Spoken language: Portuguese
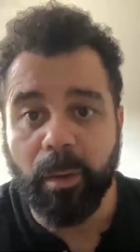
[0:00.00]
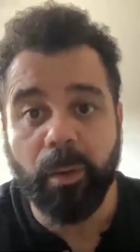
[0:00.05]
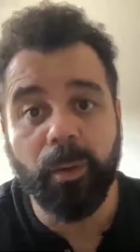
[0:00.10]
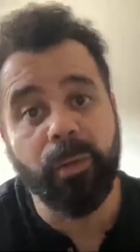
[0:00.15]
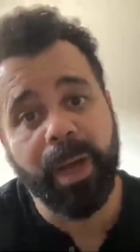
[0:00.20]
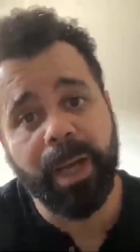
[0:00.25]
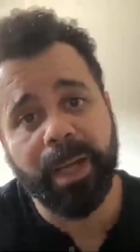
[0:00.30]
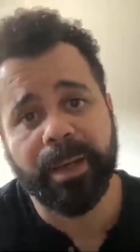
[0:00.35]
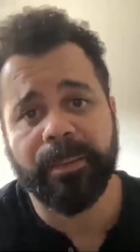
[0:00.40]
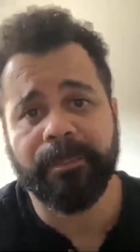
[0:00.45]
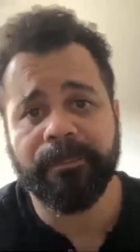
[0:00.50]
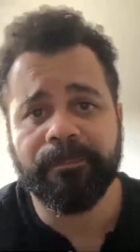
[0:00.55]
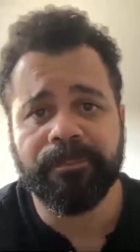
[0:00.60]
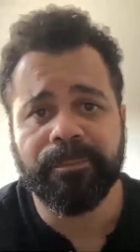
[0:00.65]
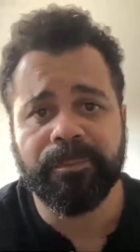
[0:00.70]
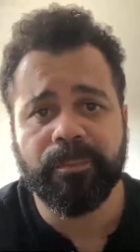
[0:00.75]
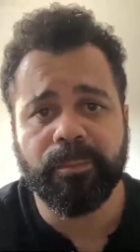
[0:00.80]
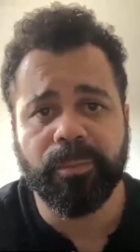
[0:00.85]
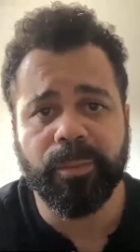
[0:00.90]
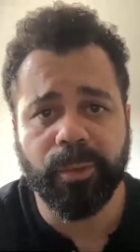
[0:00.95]
Ou era,
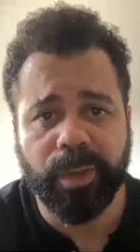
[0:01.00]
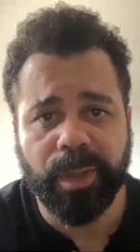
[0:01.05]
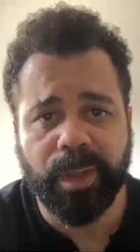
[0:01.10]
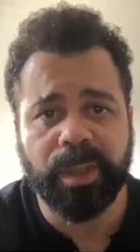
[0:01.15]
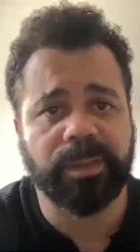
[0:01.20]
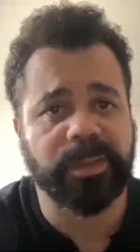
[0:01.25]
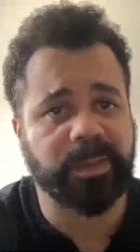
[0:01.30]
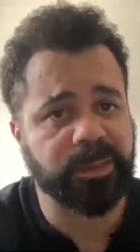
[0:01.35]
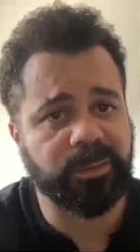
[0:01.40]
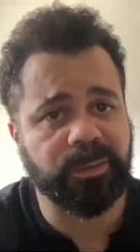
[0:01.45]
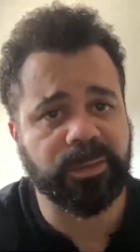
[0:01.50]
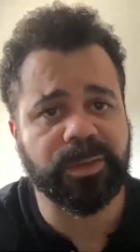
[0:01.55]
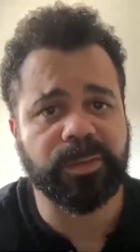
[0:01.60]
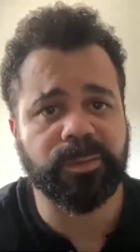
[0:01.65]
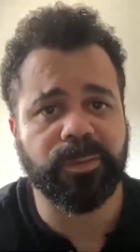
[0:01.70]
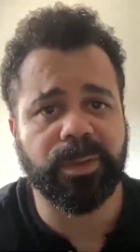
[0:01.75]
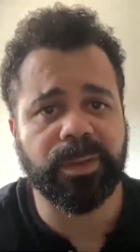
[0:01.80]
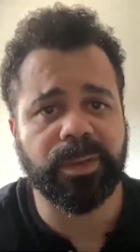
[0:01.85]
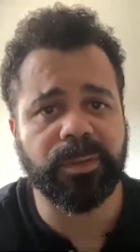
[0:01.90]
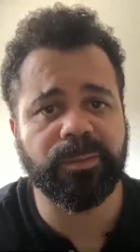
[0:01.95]
porque essas coisas
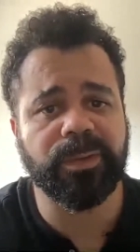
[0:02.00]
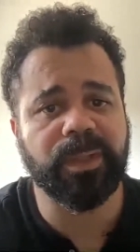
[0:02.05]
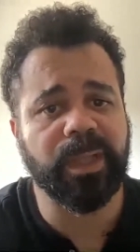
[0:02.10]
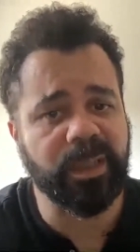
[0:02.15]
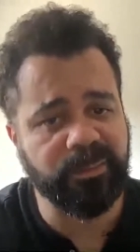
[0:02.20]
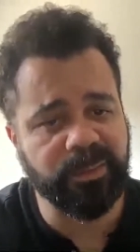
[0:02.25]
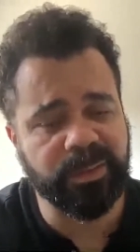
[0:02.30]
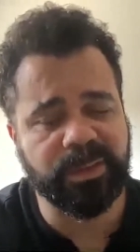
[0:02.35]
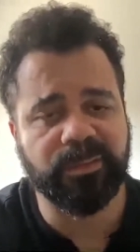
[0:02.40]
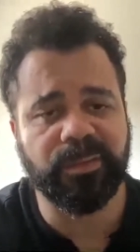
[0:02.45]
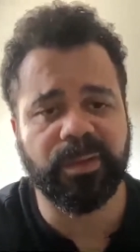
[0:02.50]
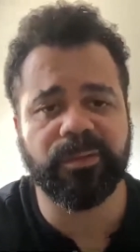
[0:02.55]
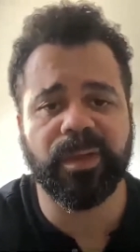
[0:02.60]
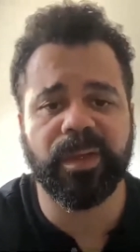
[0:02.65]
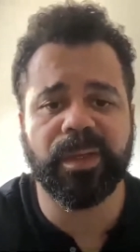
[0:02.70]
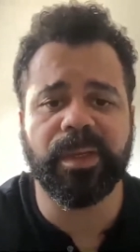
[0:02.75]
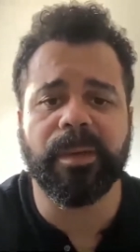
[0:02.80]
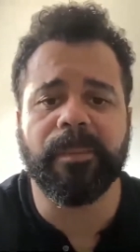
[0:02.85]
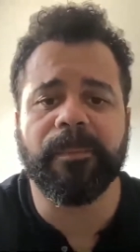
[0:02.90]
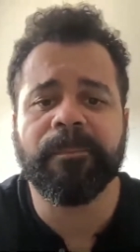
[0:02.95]
podem mudar e você vai ver
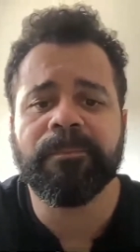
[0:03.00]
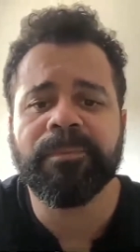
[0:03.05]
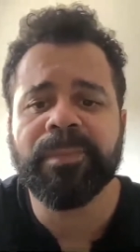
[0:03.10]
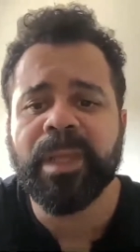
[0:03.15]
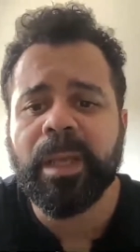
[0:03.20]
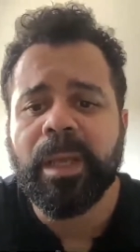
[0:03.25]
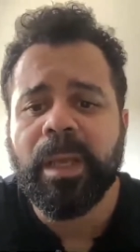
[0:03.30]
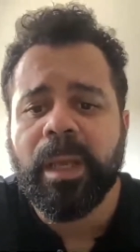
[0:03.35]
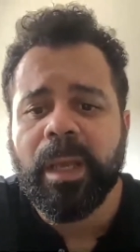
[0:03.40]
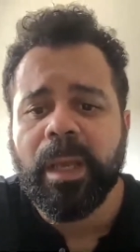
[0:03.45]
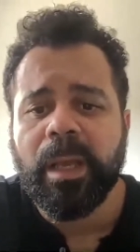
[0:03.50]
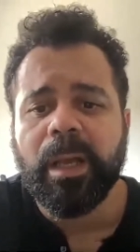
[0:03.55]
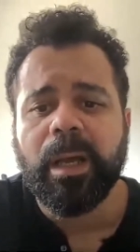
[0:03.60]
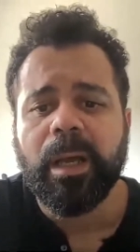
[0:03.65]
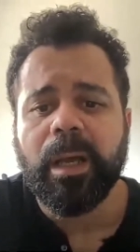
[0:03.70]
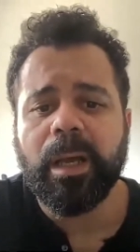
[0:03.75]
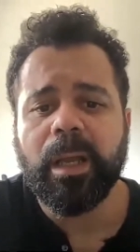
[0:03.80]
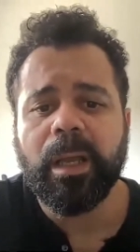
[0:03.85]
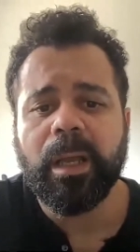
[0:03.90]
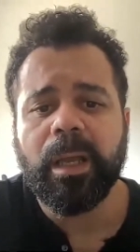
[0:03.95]
aqui.
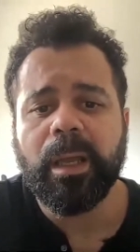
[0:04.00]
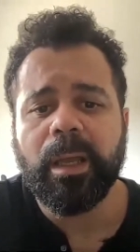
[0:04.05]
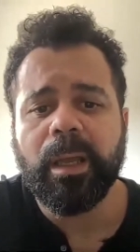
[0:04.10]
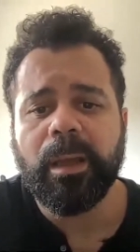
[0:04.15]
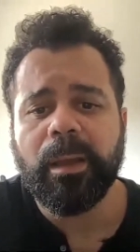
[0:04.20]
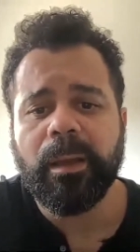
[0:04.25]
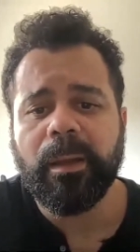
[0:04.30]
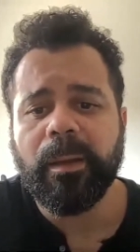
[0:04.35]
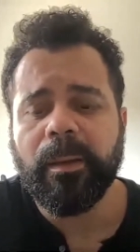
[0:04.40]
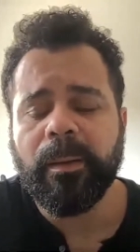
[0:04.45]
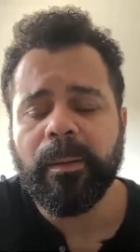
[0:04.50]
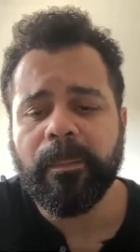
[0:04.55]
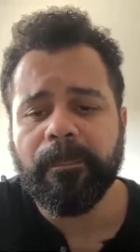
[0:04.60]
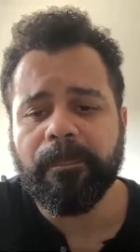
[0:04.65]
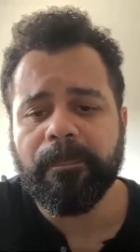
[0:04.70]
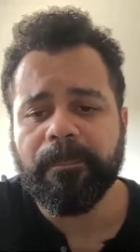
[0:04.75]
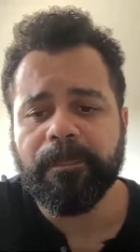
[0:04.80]
É...